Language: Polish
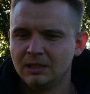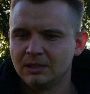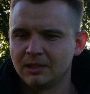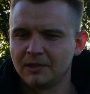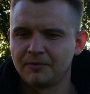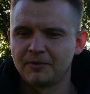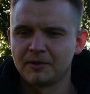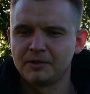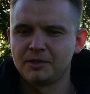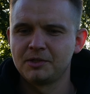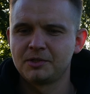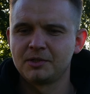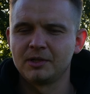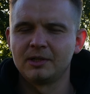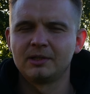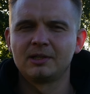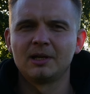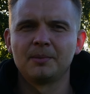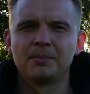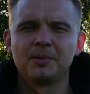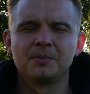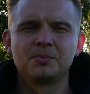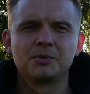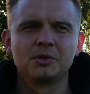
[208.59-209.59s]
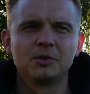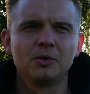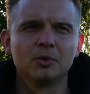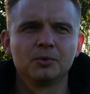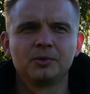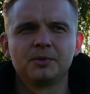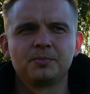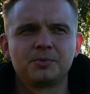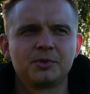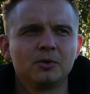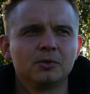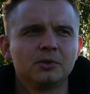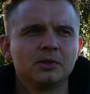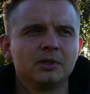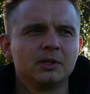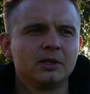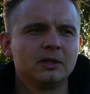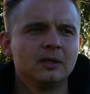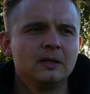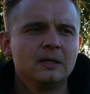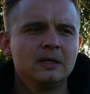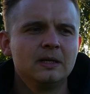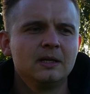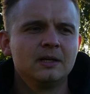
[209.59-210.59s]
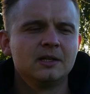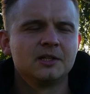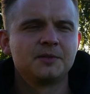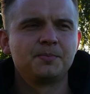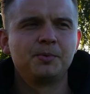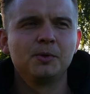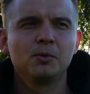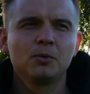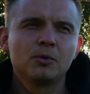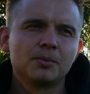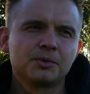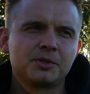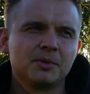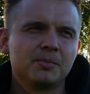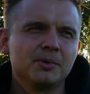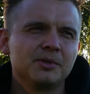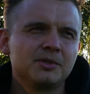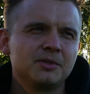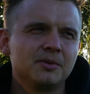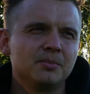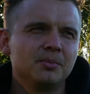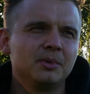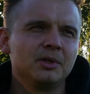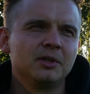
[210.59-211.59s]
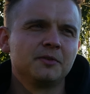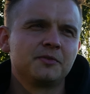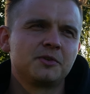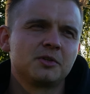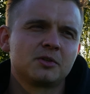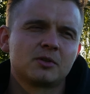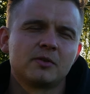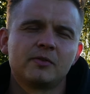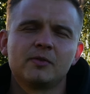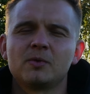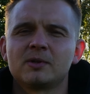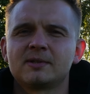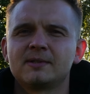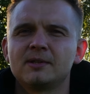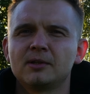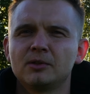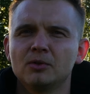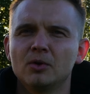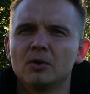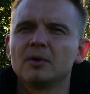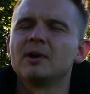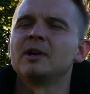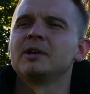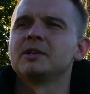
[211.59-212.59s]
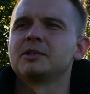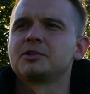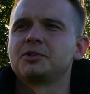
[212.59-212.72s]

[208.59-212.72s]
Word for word: najfajniejsze etapy przygody, przygody z piłką, gdzie będziemy mieli wszystko we własnych nogach.